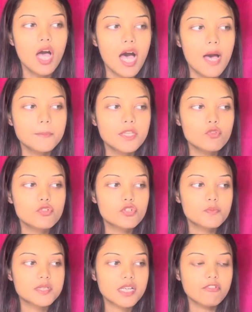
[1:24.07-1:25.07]
আমি
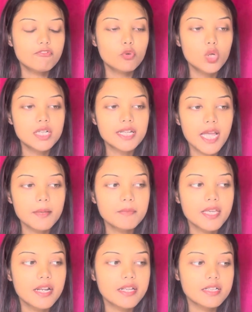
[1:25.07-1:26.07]
ইউটিউবটাকে ফুল টাইম
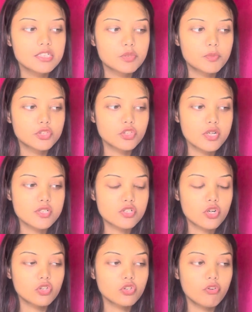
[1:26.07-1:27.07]
কেরিয়ার হিসেবে চয়েস
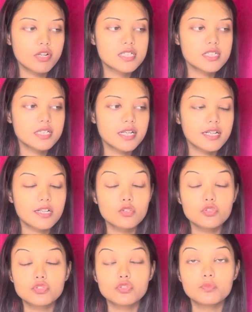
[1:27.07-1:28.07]
যখন করেছি এটা
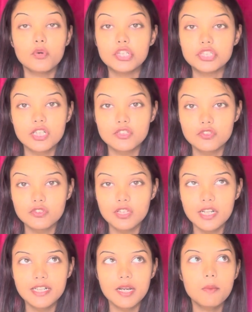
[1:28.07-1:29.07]
কিন্তু শুধু পয়সার জন্য
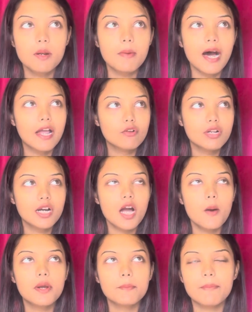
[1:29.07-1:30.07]
নয় এটা আমার ভালো
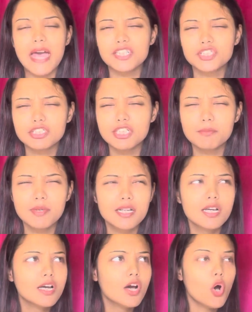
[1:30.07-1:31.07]
লাগা আমার প্যাশন আমার
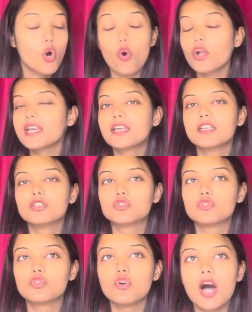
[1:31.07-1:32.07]
অনেক
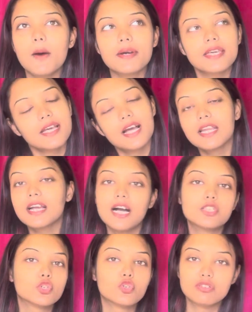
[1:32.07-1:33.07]
কিছু তো আমাকে এখানে
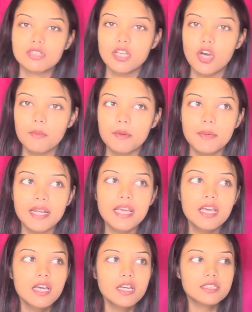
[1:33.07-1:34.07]
কাজ করতেই হবে মানে
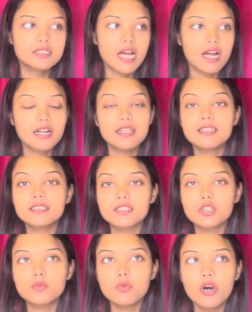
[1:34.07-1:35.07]
চাকরিতে
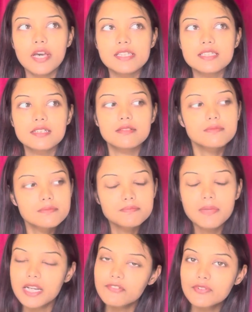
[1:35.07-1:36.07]
যেরকম হয় যে
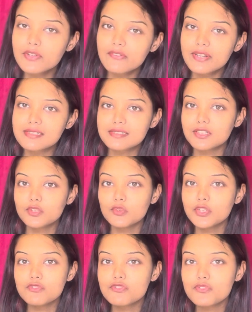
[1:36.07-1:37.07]
বাড়ি ফিরে রেস্ট কিন্তু
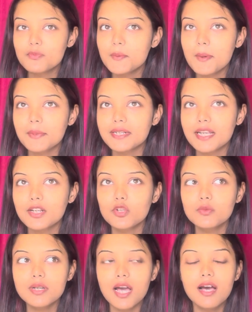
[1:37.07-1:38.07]
ইউটিউবের ব্যাপারটা
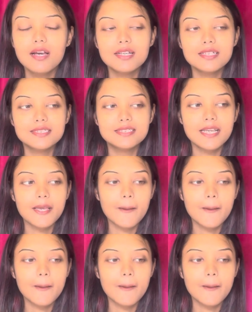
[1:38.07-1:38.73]
এরকম না যে